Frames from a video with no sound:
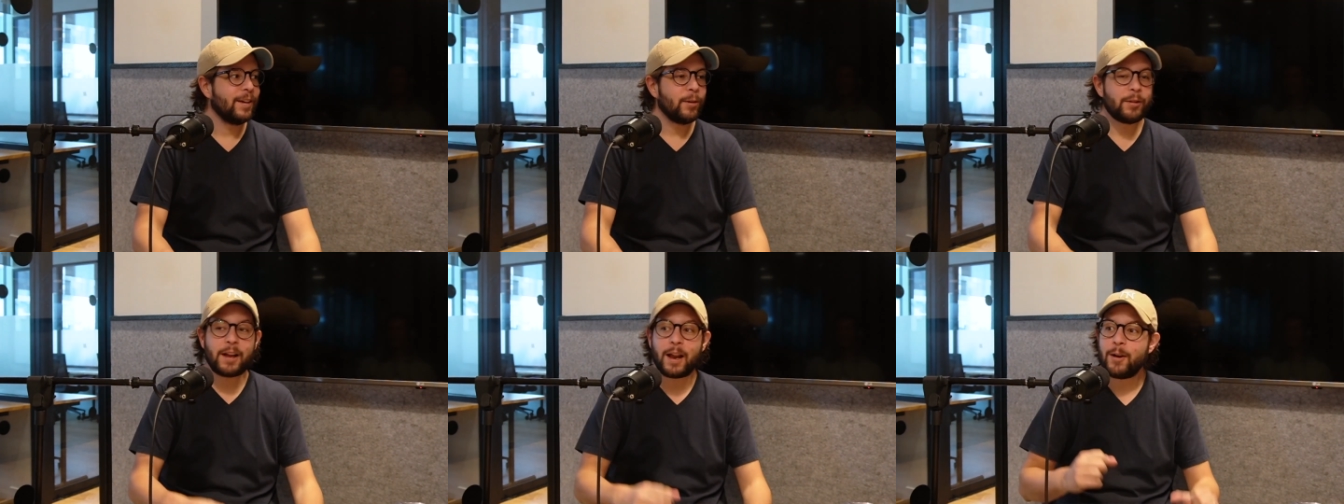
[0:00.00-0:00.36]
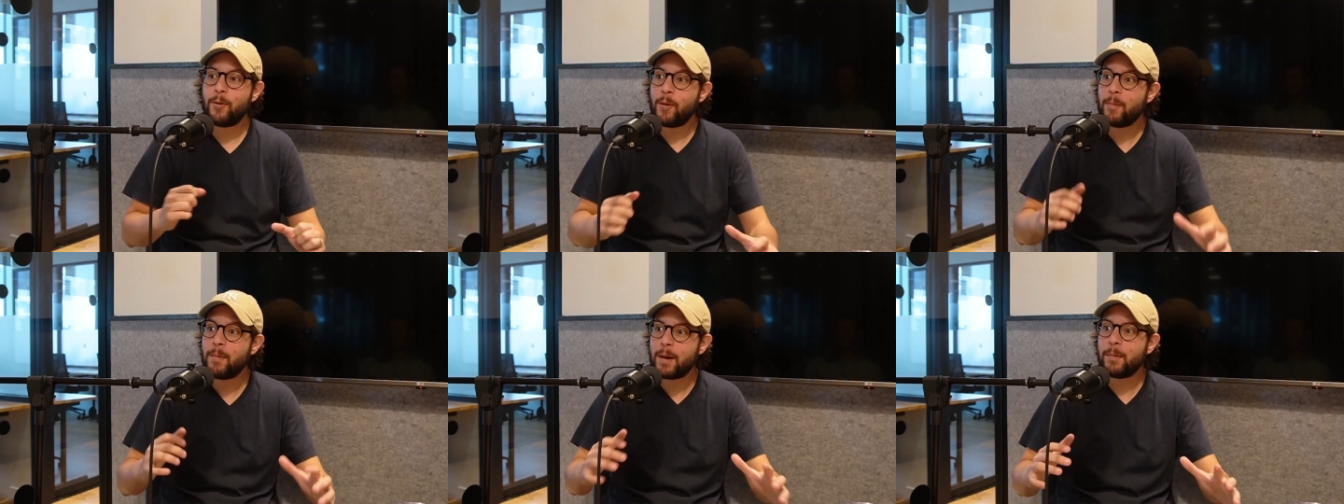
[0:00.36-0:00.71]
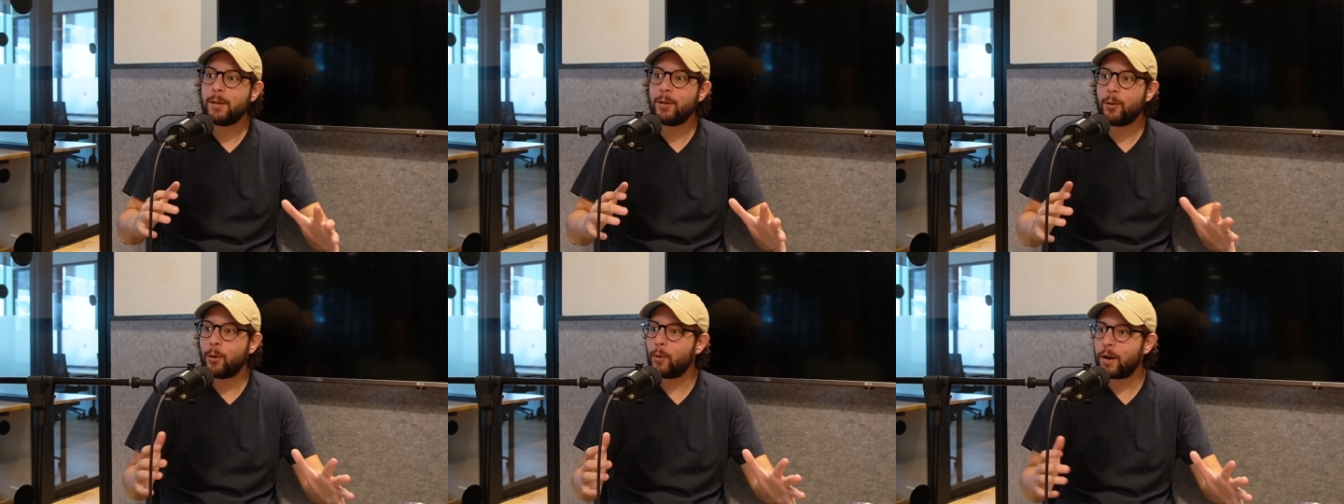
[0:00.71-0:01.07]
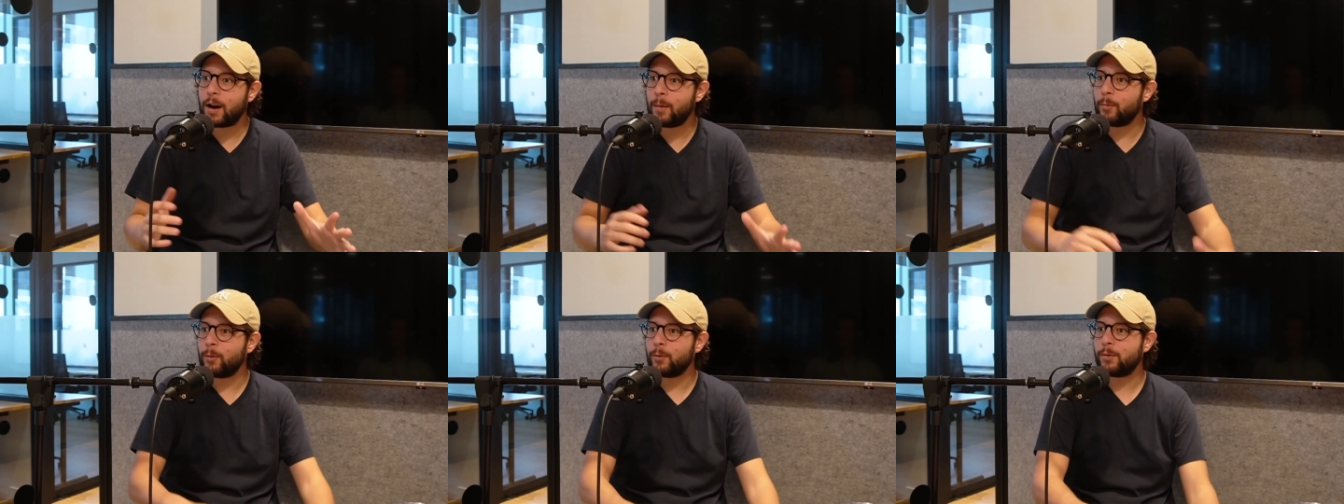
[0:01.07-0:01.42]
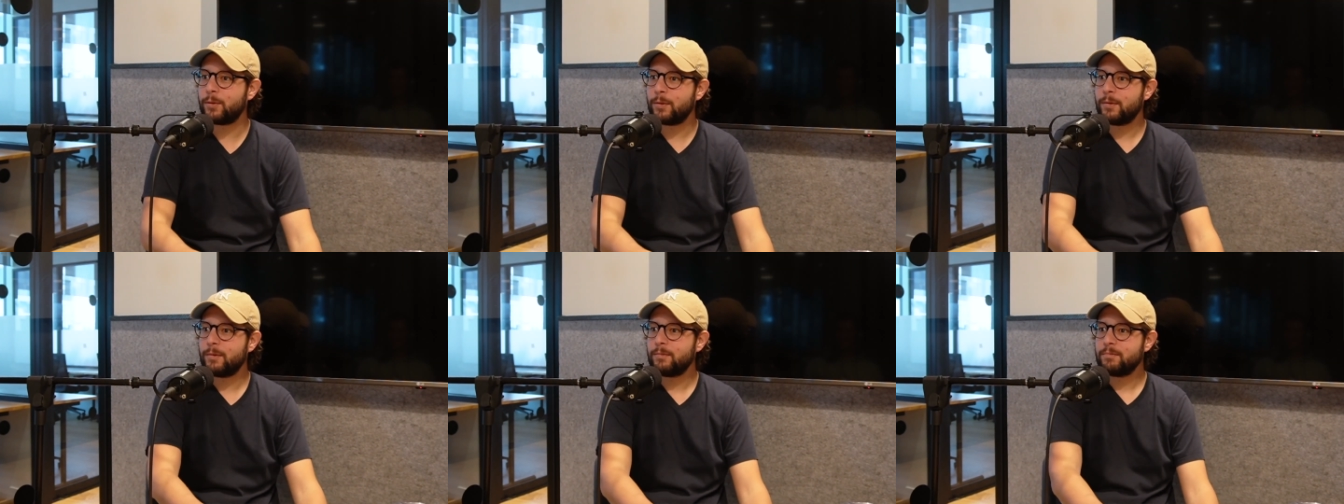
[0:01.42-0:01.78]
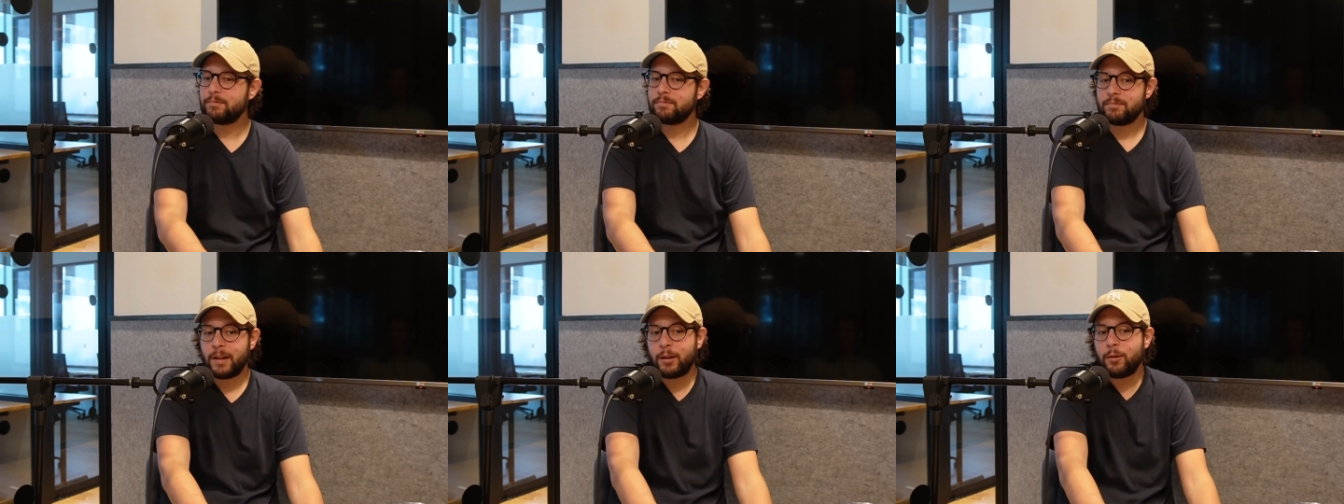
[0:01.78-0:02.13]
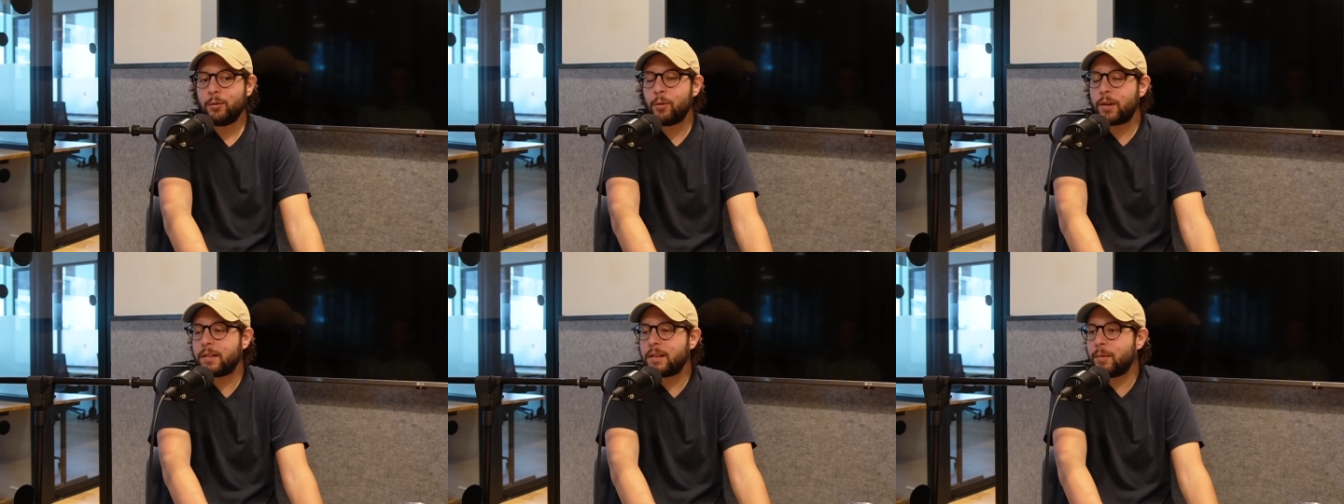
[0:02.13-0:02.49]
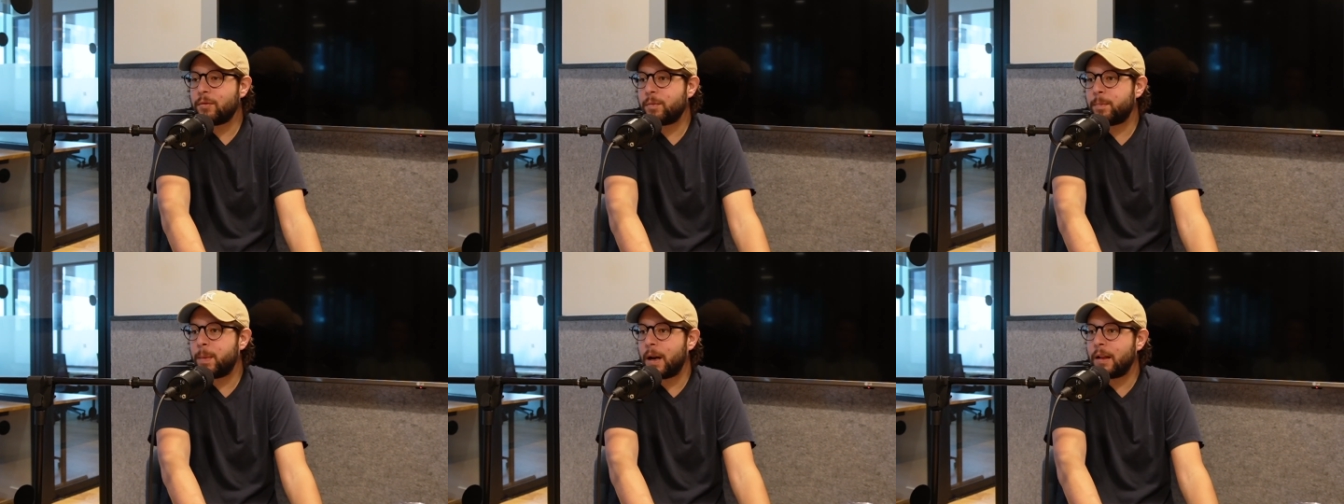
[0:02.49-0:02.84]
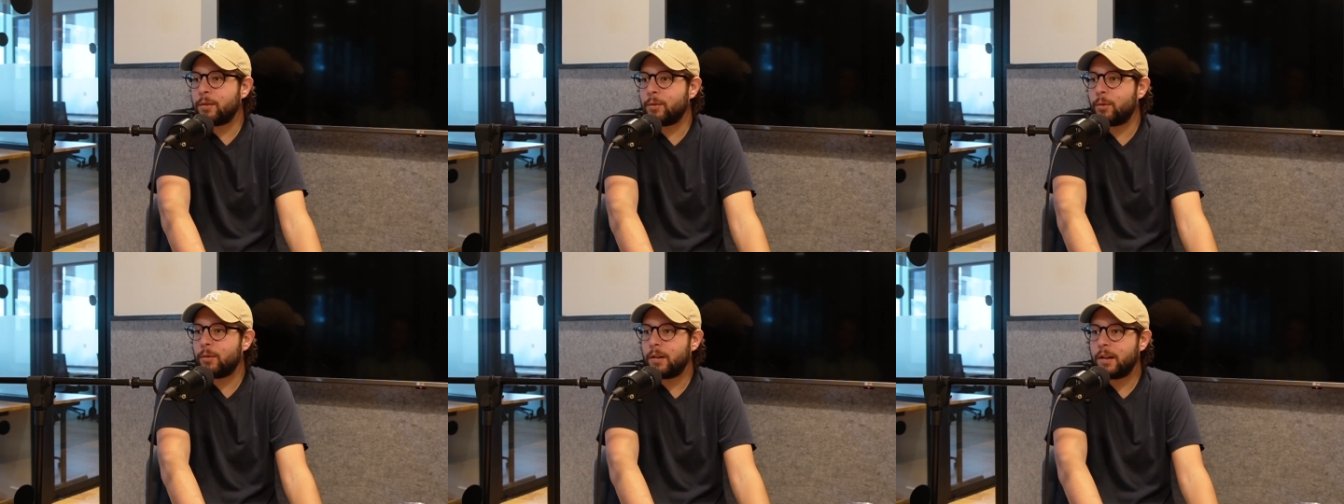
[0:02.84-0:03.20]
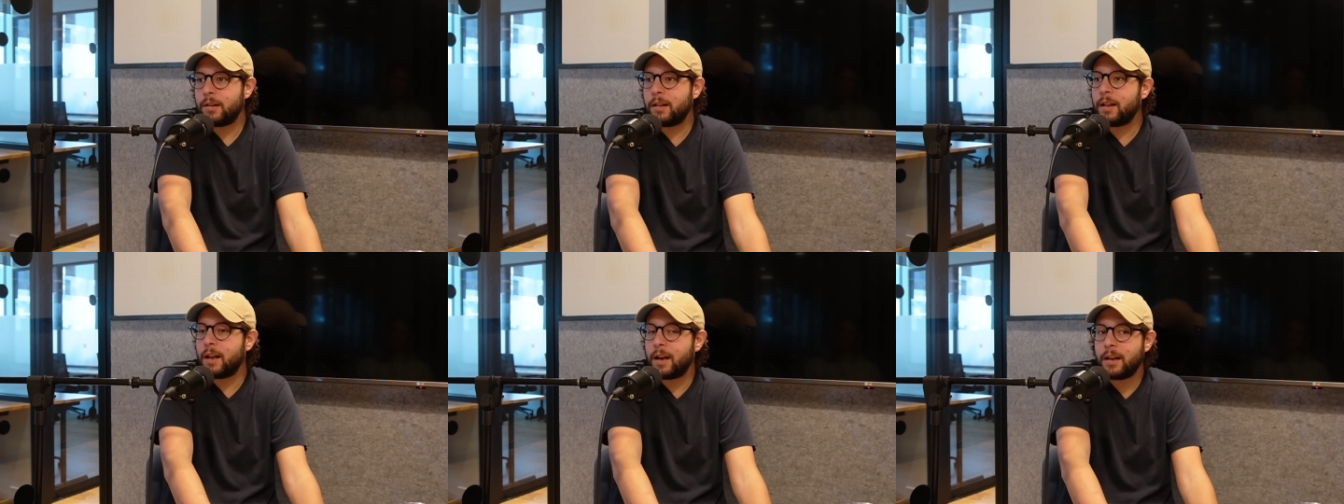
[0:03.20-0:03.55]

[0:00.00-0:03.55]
O sea, no mames, lo logramos. Eso es lo que estamos esperando. es la